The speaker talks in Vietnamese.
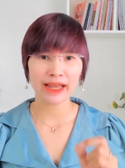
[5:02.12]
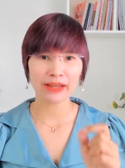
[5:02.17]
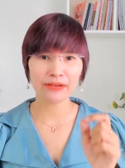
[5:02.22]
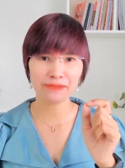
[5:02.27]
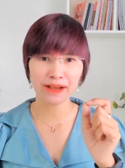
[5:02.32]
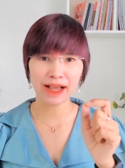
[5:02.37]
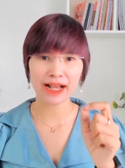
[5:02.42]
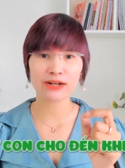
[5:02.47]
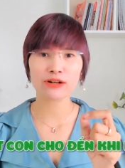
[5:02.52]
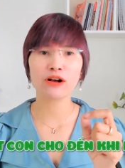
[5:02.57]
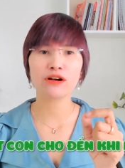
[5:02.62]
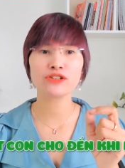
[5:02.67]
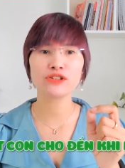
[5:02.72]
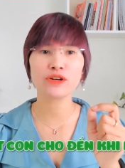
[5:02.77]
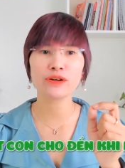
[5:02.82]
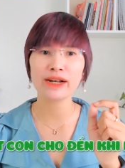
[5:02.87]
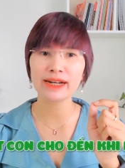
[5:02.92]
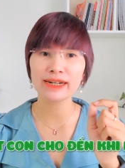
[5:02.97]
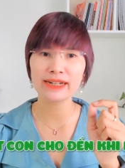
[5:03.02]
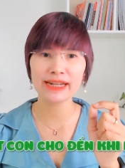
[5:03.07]
hãy phạt con
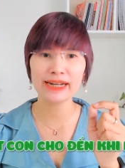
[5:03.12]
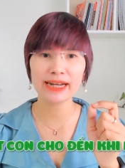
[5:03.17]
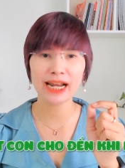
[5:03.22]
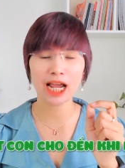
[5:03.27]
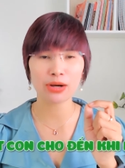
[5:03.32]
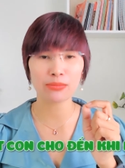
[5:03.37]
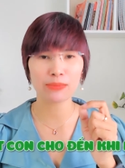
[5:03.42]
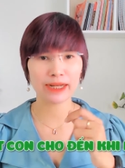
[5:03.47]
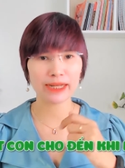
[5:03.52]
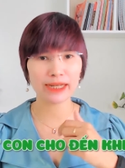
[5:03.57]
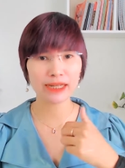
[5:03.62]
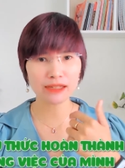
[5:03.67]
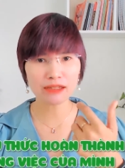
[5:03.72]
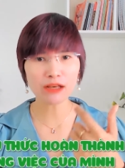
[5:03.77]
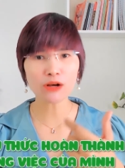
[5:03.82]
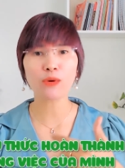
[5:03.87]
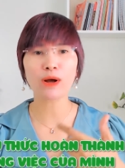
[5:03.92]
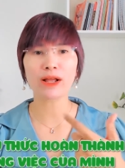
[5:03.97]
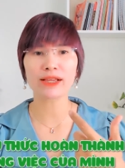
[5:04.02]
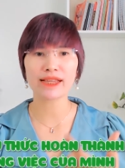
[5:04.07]
cho đến khi nào mà cái ý
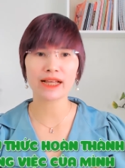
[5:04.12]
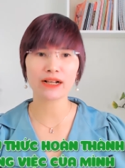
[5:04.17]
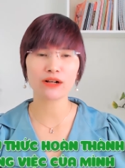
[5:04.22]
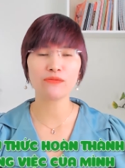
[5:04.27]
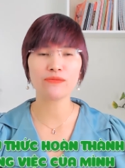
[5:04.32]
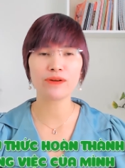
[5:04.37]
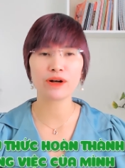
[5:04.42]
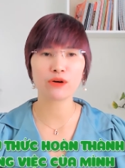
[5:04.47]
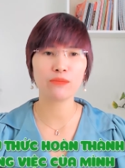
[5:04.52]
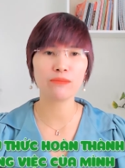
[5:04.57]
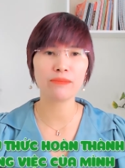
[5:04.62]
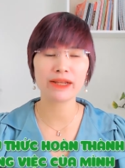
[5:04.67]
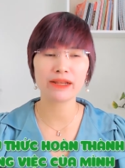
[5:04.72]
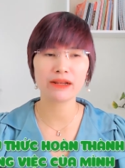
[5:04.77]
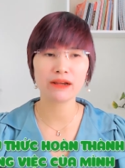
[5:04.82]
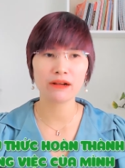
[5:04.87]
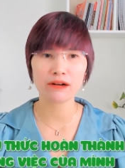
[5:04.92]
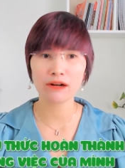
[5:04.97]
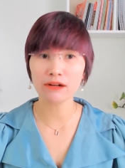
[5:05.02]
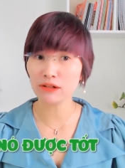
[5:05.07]
thức hoàn thành công việc của mình